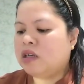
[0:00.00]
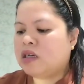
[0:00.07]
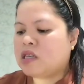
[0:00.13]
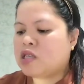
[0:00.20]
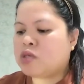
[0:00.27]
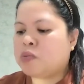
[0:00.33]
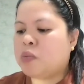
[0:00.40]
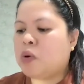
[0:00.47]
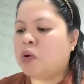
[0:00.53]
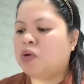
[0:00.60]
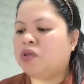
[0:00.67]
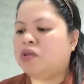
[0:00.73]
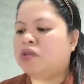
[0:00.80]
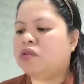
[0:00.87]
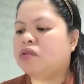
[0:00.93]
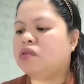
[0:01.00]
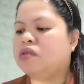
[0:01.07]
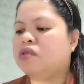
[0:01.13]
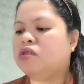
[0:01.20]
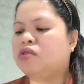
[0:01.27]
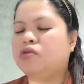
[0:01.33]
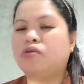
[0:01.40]
spoon.
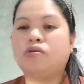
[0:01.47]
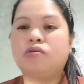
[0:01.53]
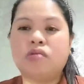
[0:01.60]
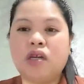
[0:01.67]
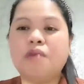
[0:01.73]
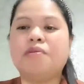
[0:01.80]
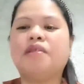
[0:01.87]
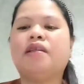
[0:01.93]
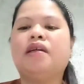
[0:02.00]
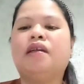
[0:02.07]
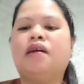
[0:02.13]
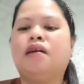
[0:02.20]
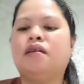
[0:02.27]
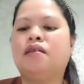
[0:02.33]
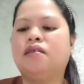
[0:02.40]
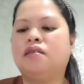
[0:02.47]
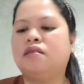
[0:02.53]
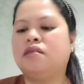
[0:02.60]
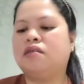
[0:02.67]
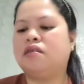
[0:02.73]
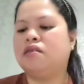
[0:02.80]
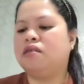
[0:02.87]
So, gloves na lang.
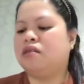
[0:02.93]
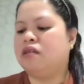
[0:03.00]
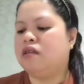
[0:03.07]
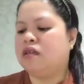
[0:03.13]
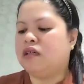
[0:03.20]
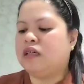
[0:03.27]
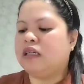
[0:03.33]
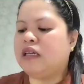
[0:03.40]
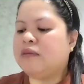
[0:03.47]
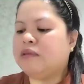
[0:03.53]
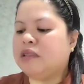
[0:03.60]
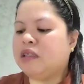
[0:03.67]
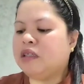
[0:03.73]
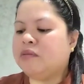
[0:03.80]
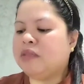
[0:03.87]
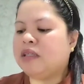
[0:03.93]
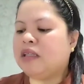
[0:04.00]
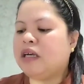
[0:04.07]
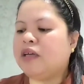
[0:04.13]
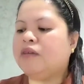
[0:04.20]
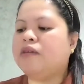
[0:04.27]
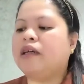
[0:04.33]
Gloves na naman
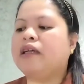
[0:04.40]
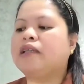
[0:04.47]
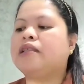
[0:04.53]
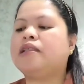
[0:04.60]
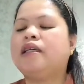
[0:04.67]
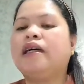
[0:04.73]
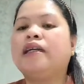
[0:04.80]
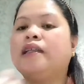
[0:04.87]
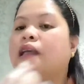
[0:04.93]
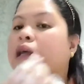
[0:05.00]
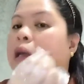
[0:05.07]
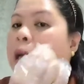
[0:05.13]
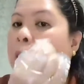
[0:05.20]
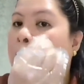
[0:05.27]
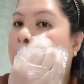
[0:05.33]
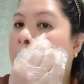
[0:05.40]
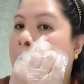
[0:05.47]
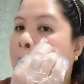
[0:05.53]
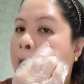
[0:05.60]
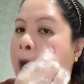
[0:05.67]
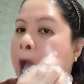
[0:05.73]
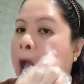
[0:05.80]
tayo guys sa ating
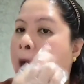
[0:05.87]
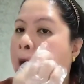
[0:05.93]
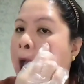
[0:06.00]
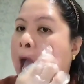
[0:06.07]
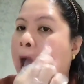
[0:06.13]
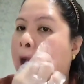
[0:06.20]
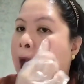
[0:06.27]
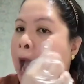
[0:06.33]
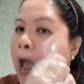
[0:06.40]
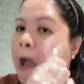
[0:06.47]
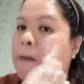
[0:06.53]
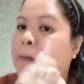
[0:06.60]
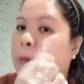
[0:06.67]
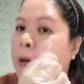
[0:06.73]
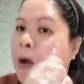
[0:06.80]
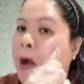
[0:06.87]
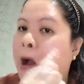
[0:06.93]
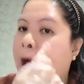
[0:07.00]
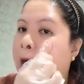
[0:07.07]
mukha.